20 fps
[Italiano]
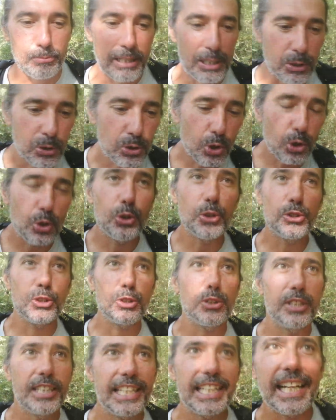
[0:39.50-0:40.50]
Domenico
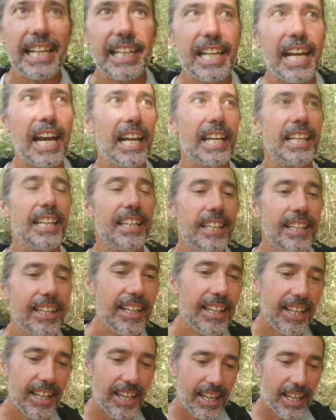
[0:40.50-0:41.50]
Doronzo del canale
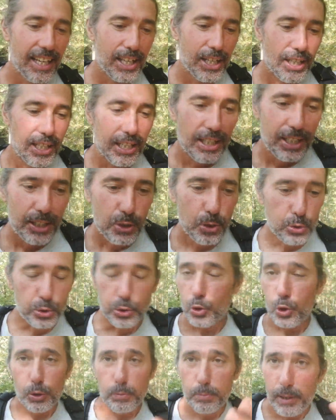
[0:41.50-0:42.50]

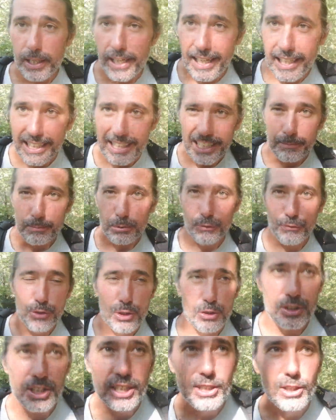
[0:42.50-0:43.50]
YouTube e anche del
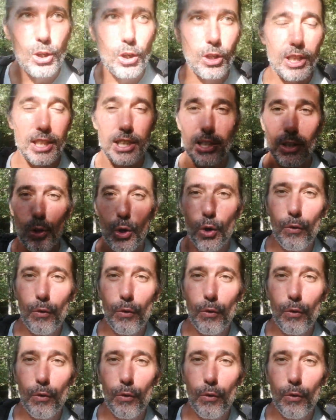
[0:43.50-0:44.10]
profilo TikTok